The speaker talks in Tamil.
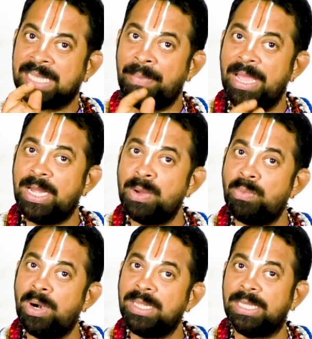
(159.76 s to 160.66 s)

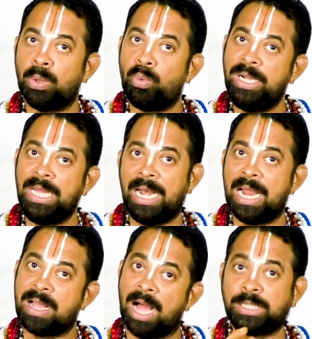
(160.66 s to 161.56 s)
சமைக்கும் பொழுது அந்த
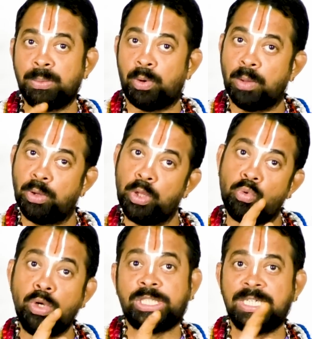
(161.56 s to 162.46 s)
உண்டியல்ல காசு போடும்போது
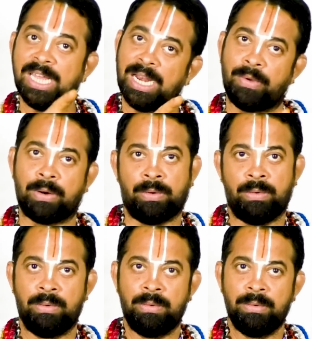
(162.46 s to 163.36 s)
குளிச்சுட்டு தானே வரணும்